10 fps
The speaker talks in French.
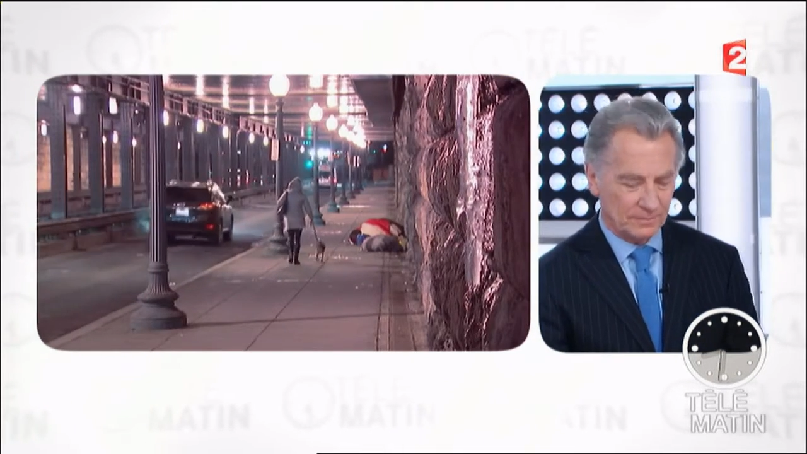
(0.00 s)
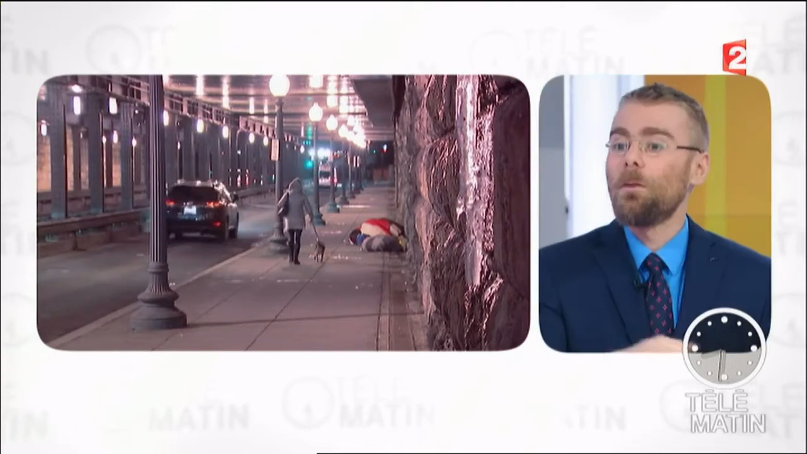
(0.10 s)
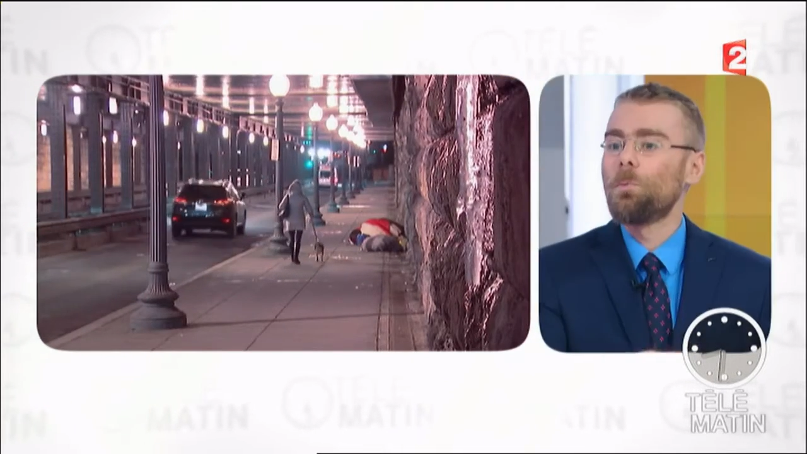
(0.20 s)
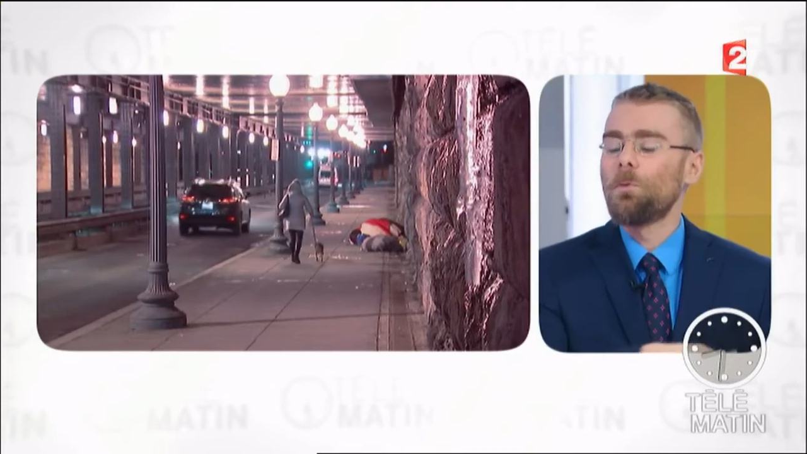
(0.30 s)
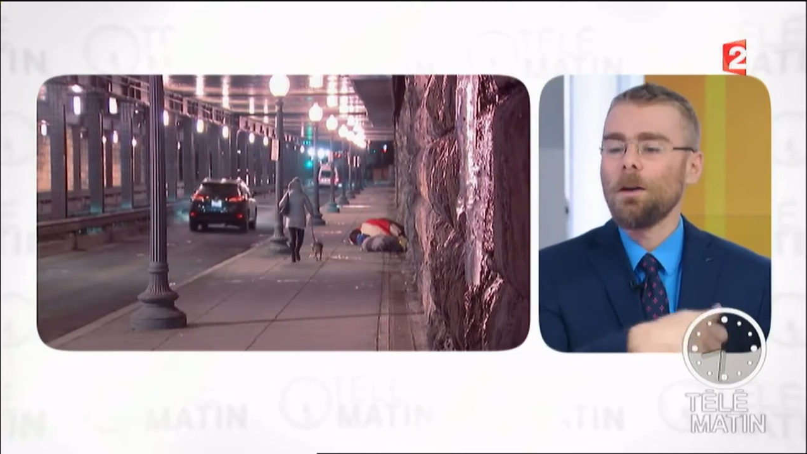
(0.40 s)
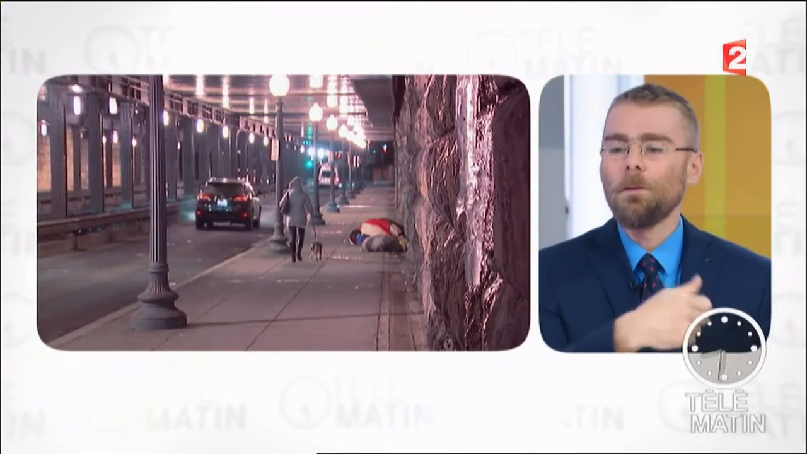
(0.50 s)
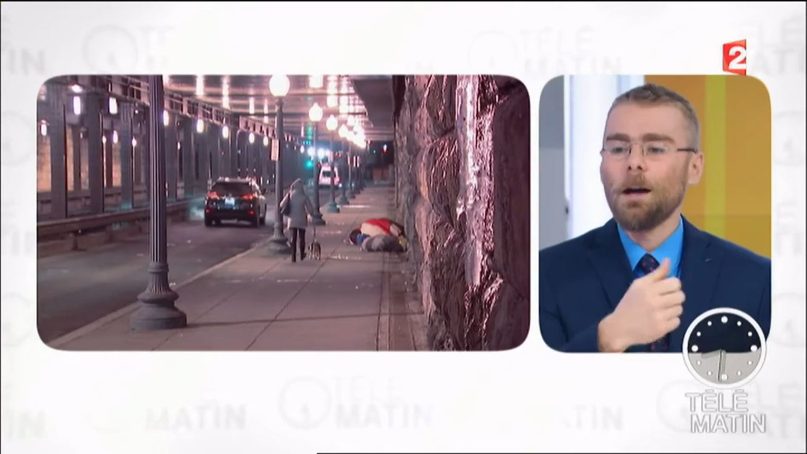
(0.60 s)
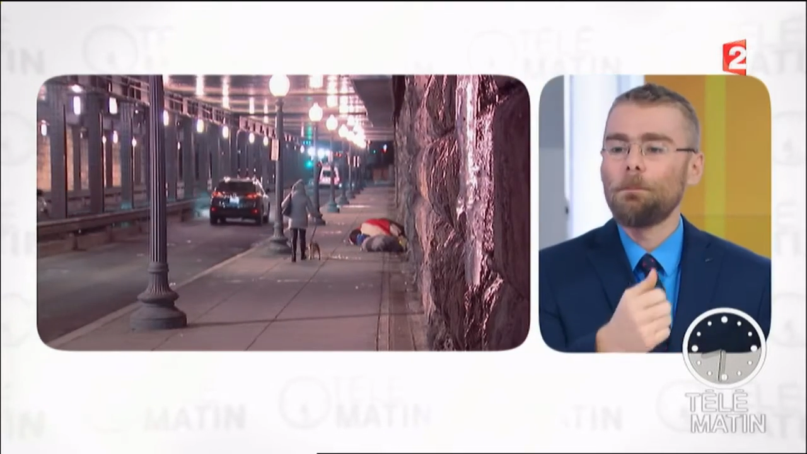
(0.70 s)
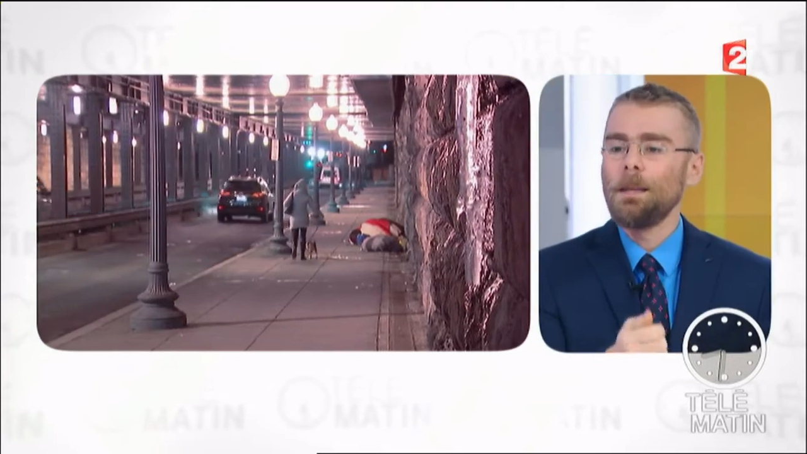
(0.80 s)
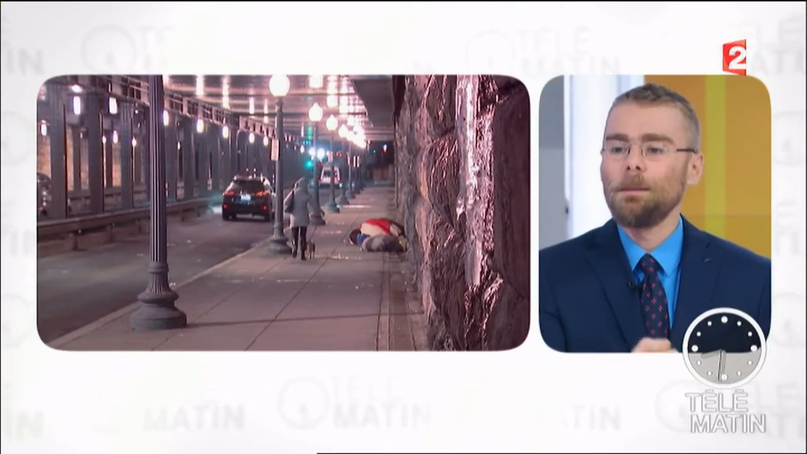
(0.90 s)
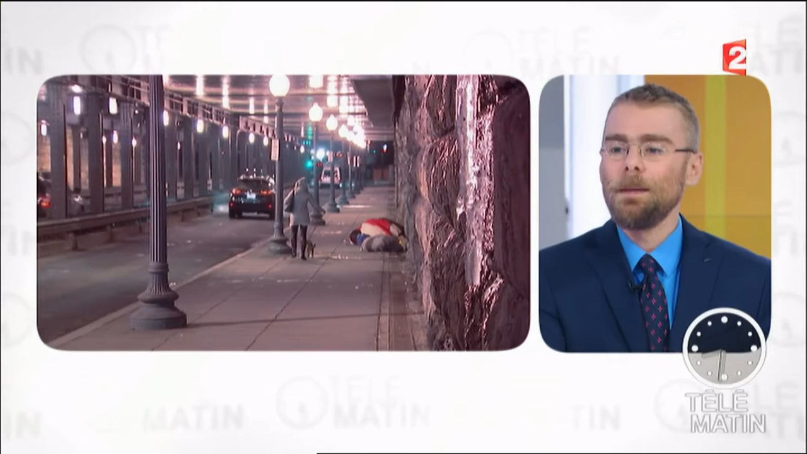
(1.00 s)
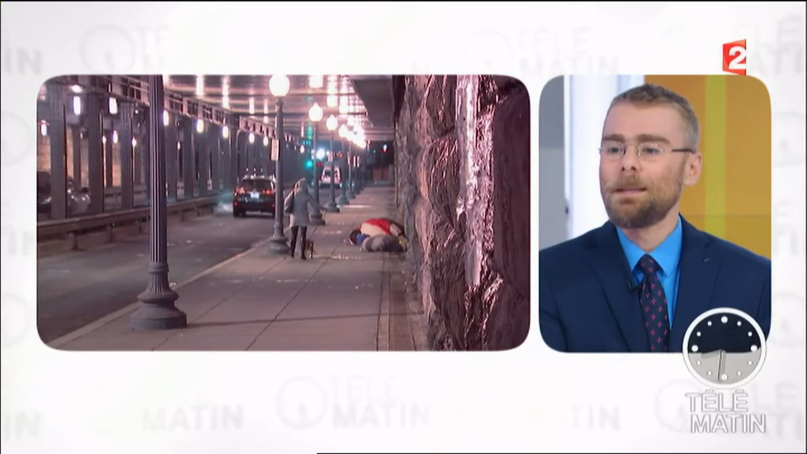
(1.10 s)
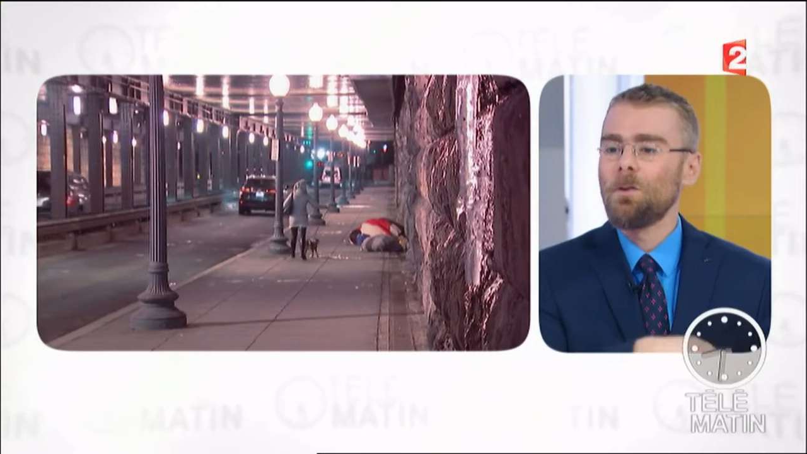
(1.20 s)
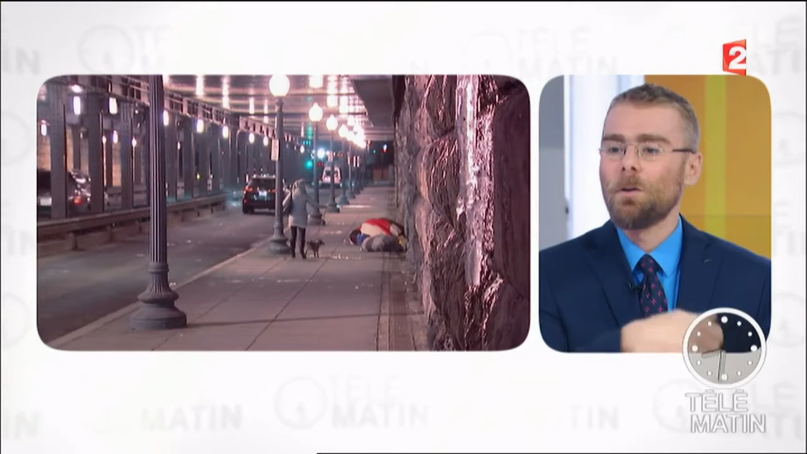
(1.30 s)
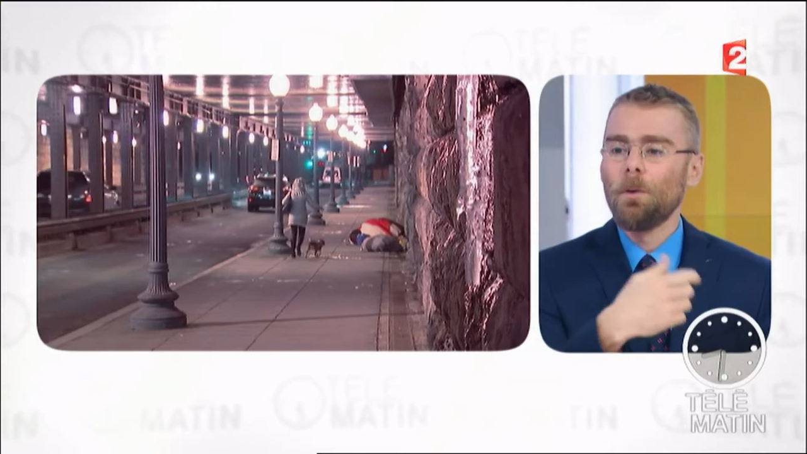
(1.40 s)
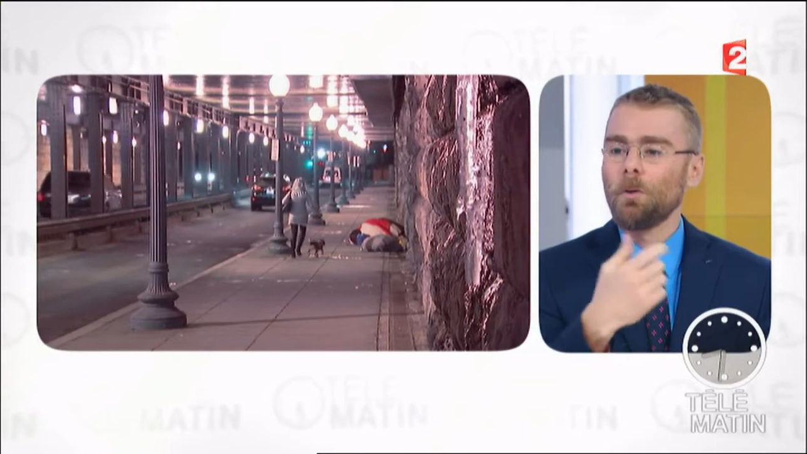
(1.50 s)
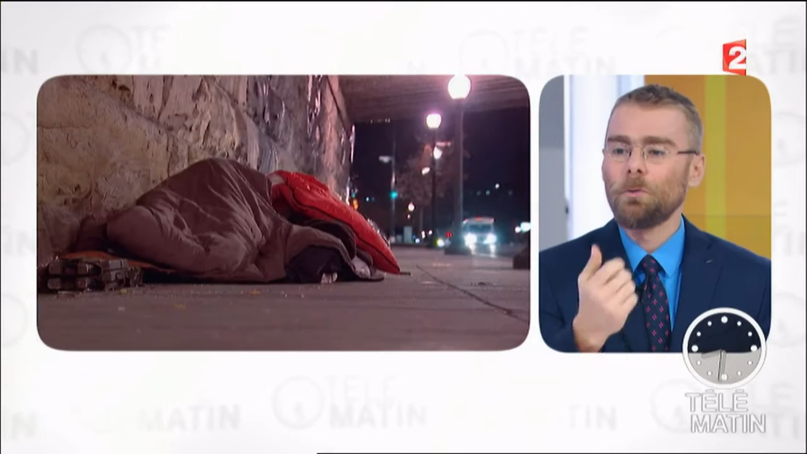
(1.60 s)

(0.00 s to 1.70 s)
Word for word: vous pouvez avoir un PIB qui augmente